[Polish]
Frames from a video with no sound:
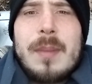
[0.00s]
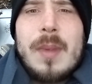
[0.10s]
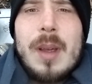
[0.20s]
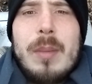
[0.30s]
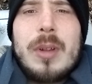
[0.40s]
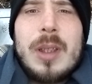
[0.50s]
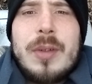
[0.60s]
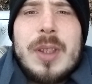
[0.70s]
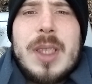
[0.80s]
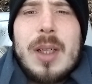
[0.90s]
Bo to jest
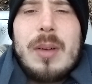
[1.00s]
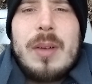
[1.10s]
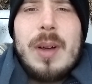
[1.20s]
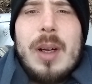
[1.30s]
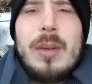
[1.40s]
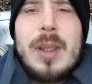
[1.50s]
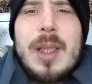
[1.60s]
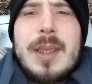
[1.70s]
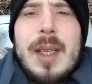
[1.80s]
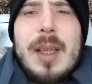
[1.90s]
wicie, kurwa, ono
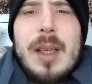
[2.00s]
jest takie.